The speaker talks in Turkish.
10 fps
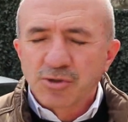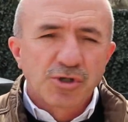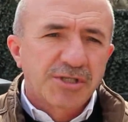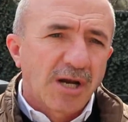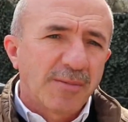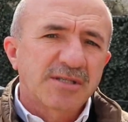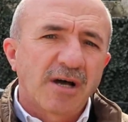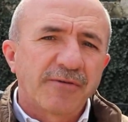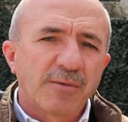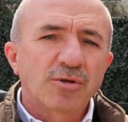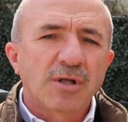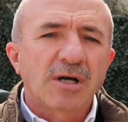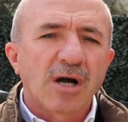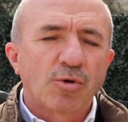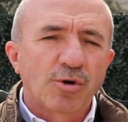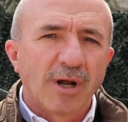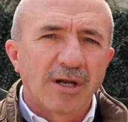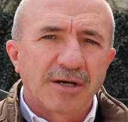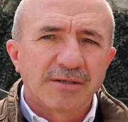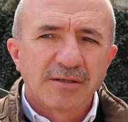sosyal mesafeyi mutlaka
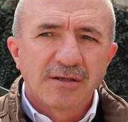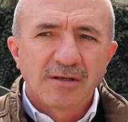korumalılar.